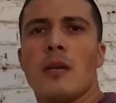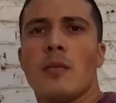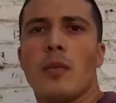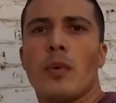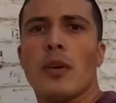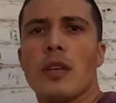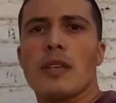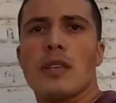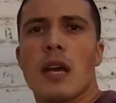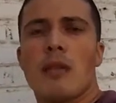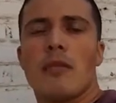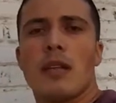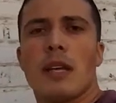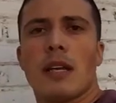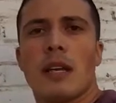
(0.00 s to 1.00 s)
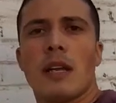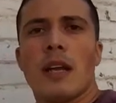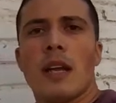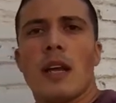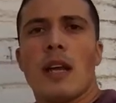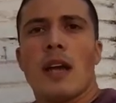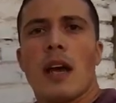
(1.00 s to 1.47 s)
Puedes hablar
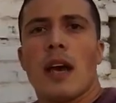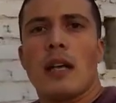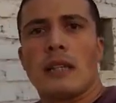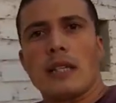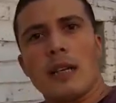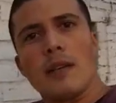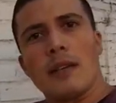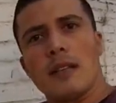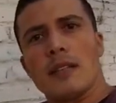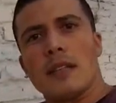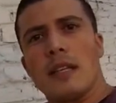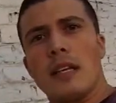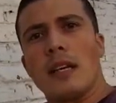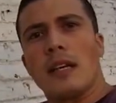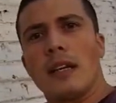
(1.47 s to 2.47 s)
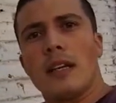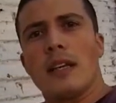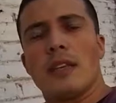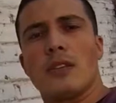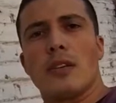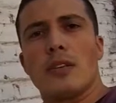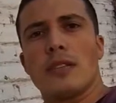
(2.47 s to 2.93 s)
a través de las
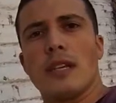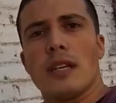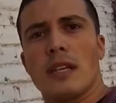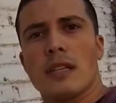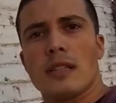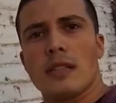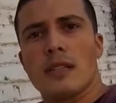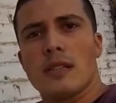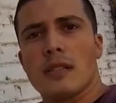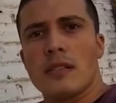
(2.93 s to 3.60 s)
redes sociales,